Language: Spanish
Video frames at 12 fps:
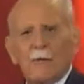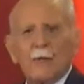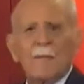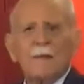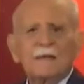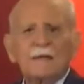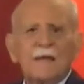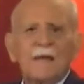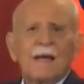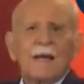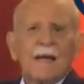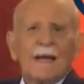
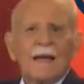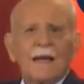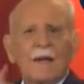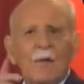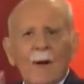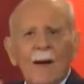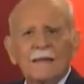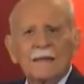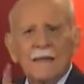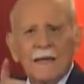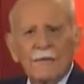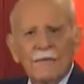Seguramente que el
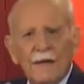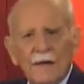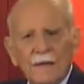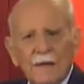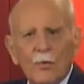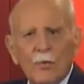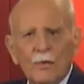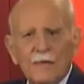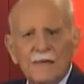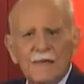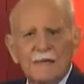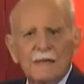lenguaje del jefe del Estado
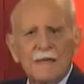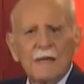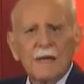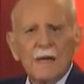guyanés